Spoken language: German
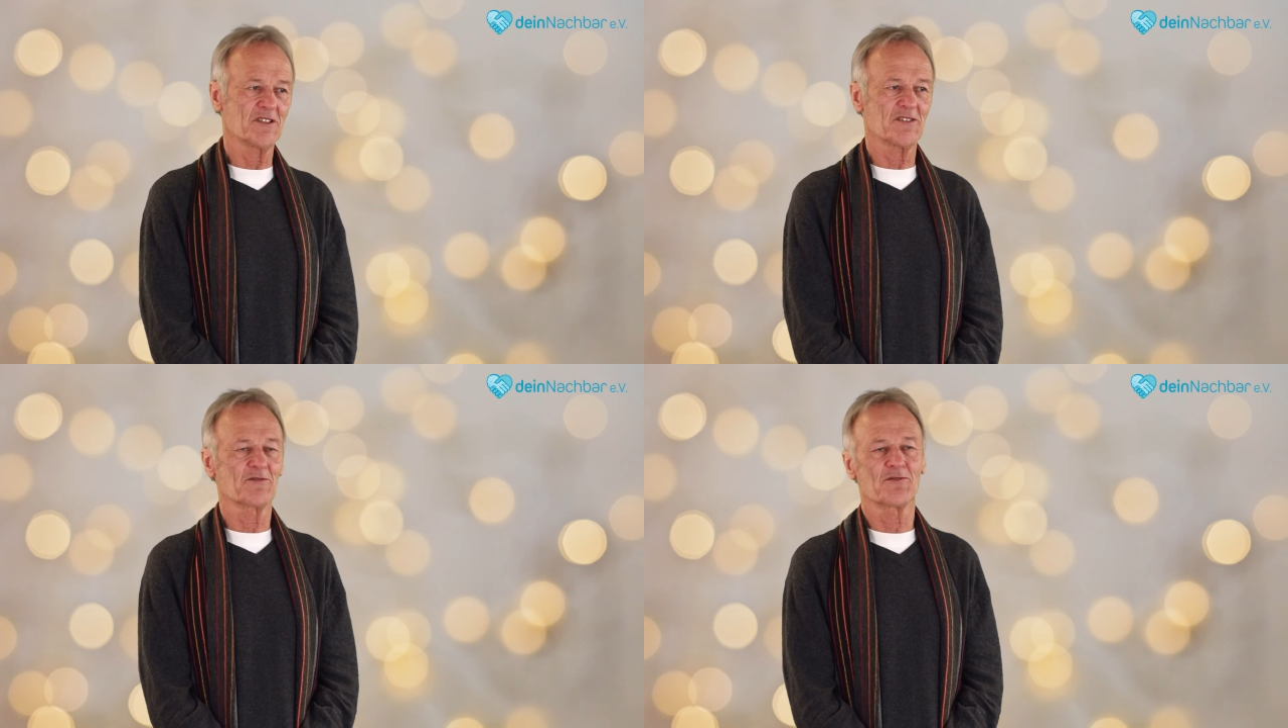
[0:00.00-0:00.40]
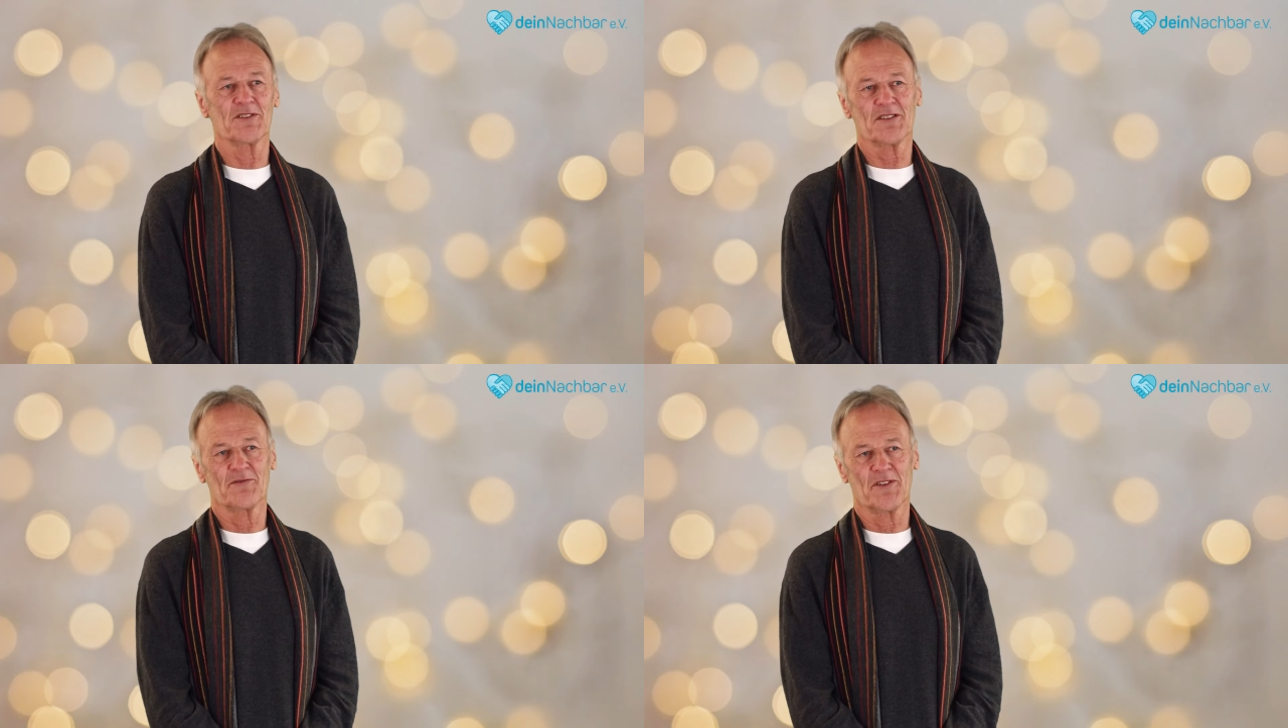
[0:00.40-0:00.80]
Richtung
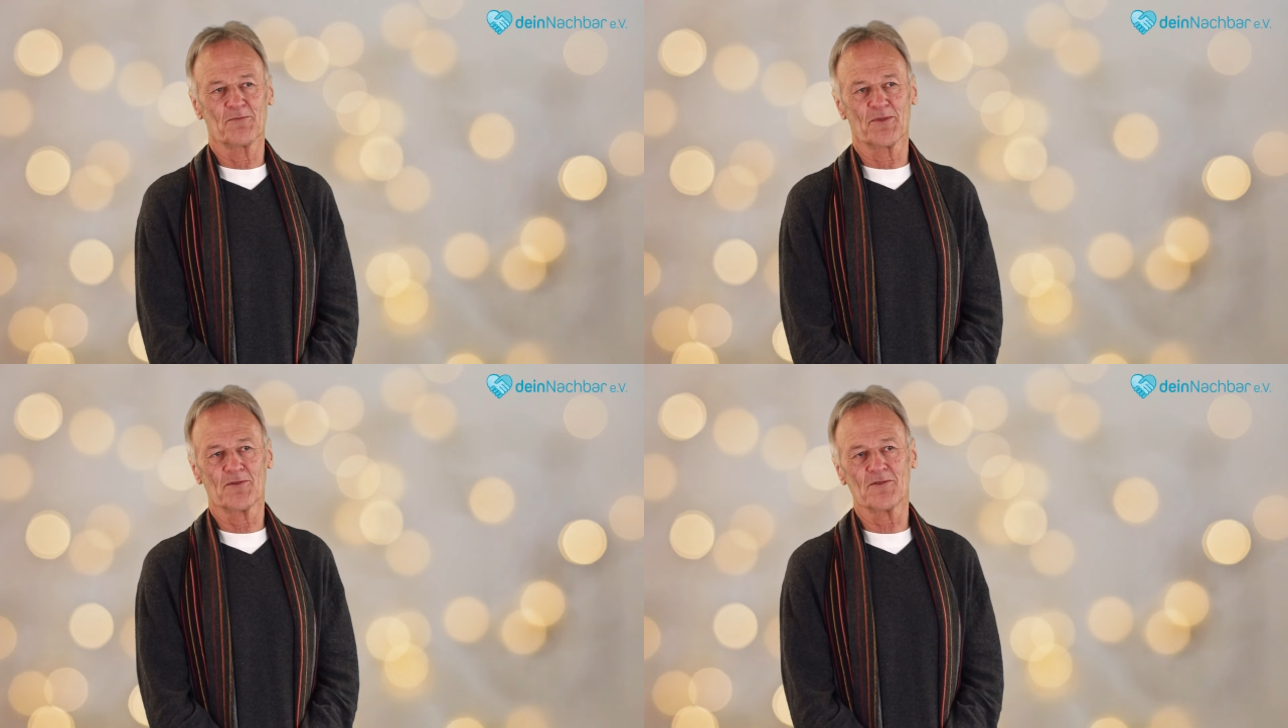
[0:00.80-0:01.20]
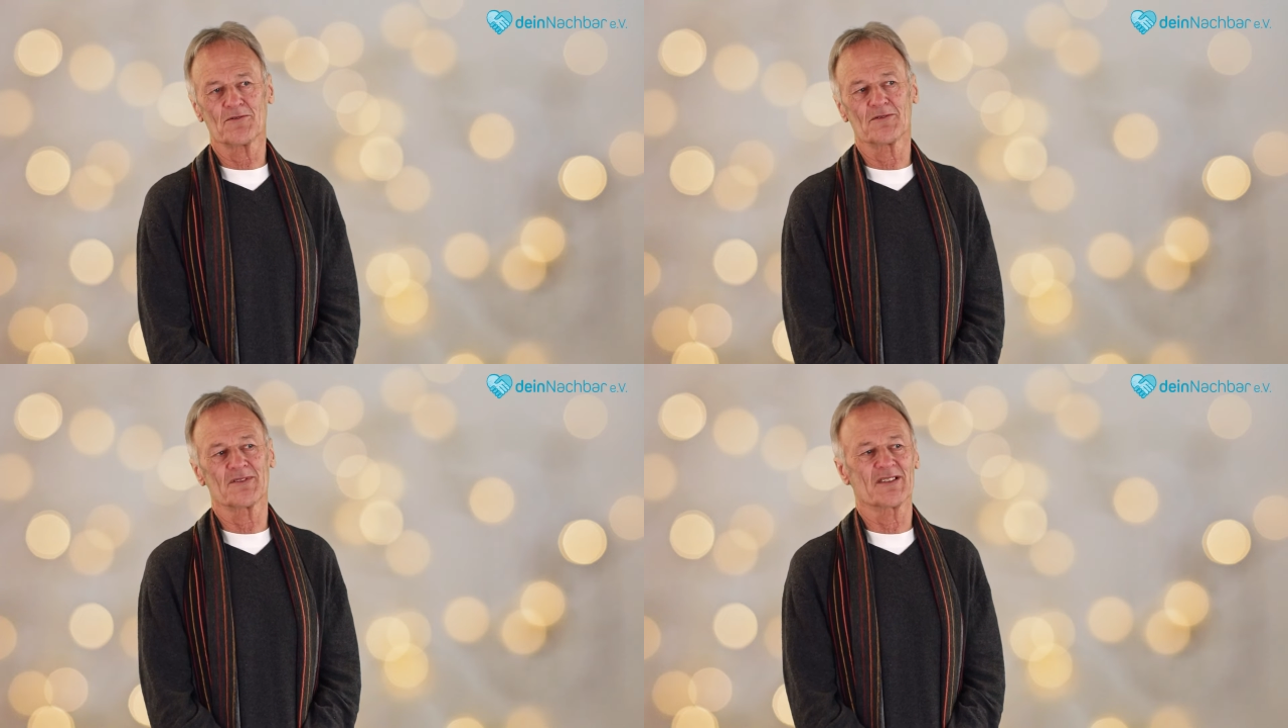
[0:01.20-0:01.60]
Fürstenfeldbruck
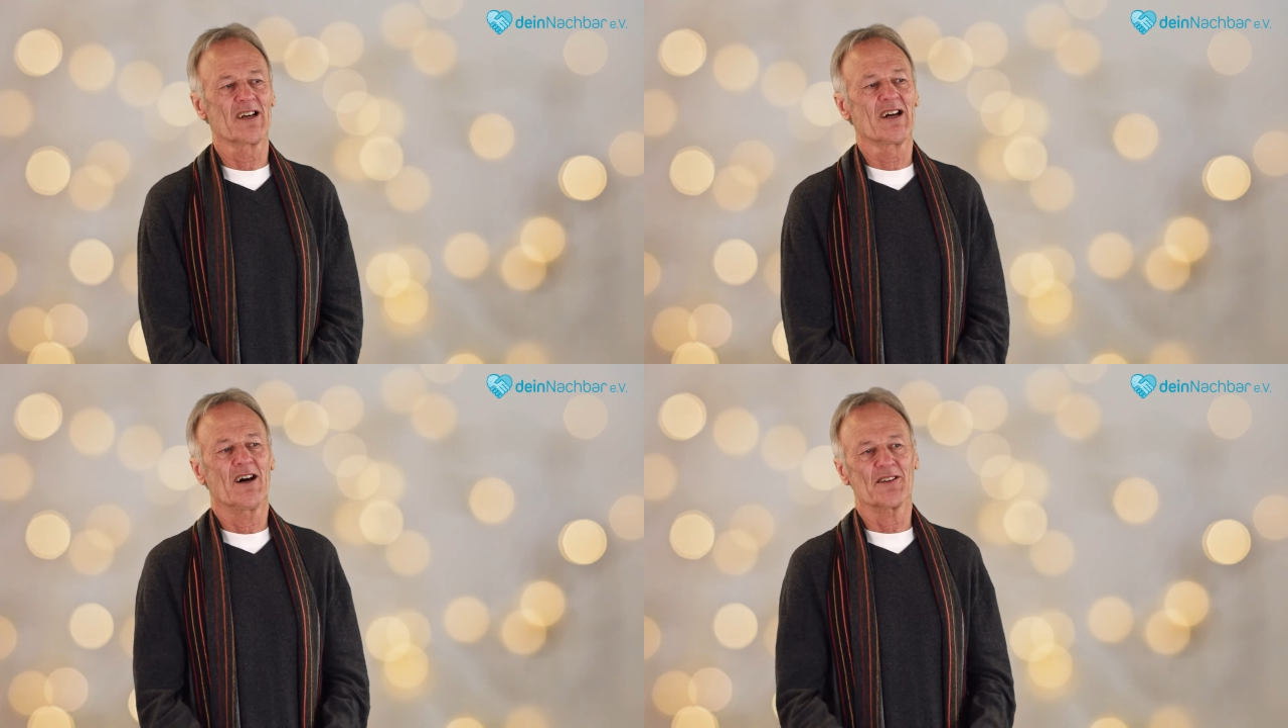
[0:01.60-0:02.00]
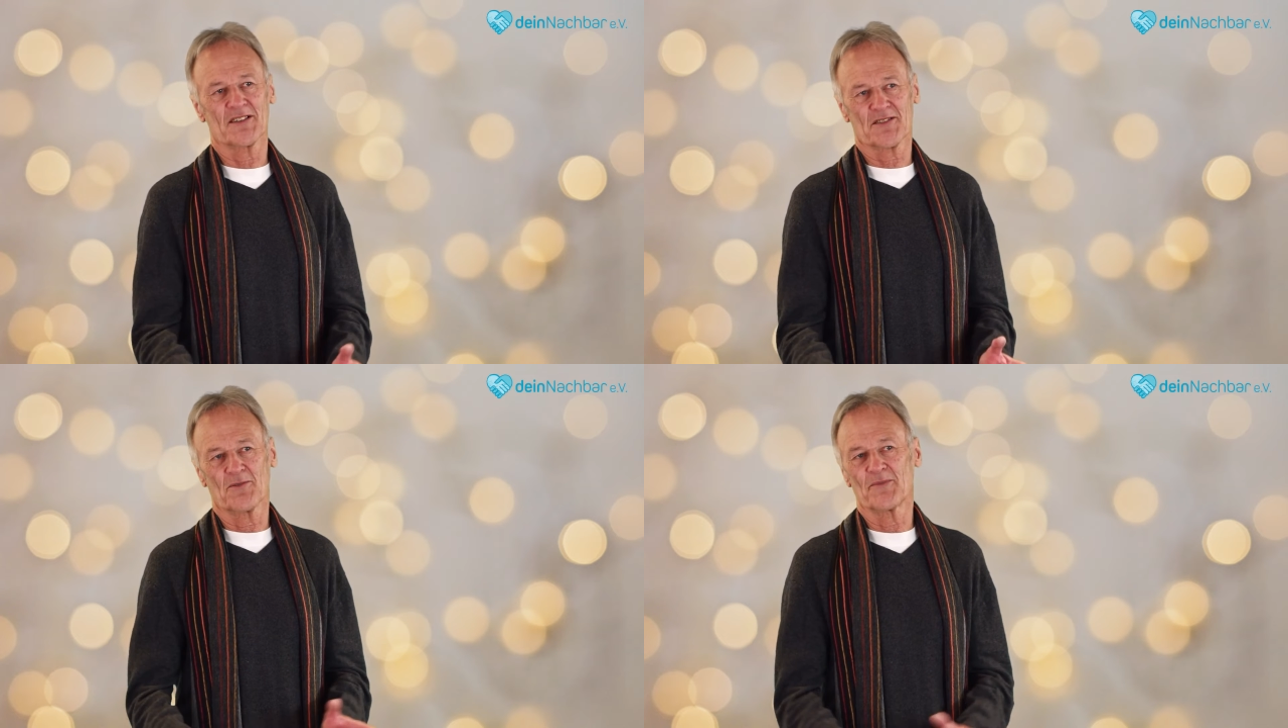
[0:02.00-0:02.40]
und hat
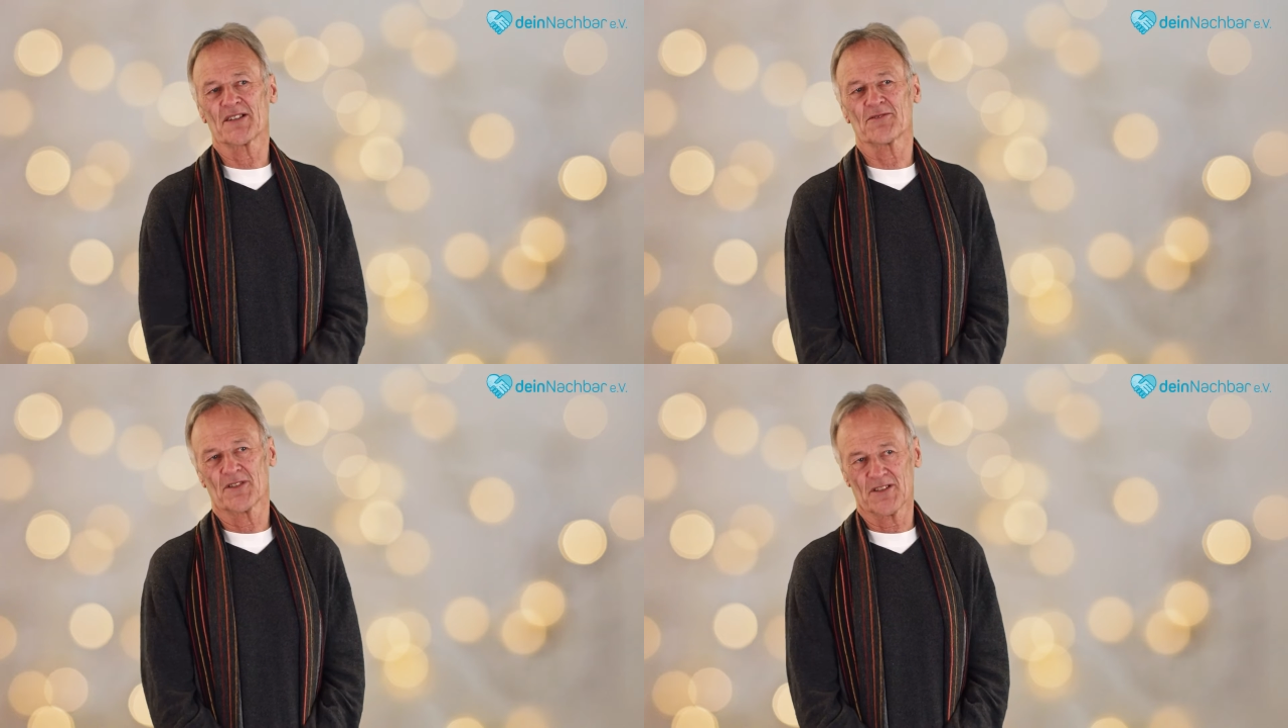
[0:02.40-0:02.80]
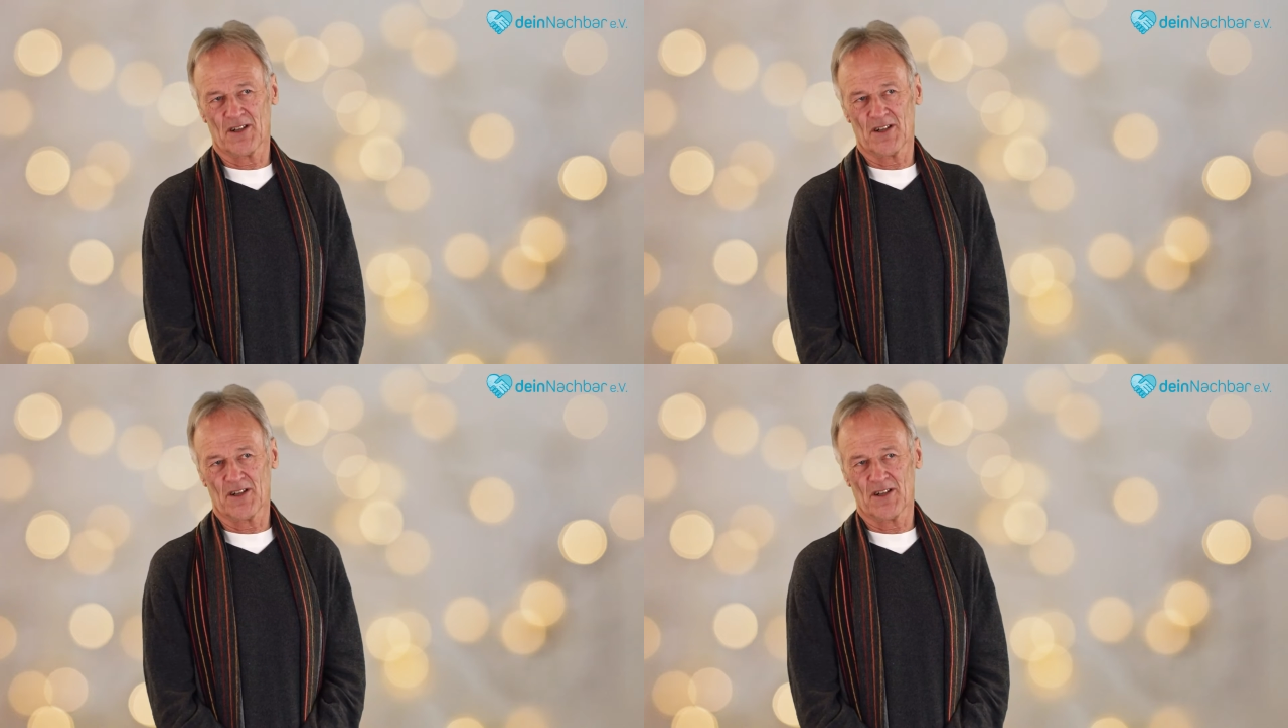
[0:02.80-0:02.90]
jetzt da mehr so eine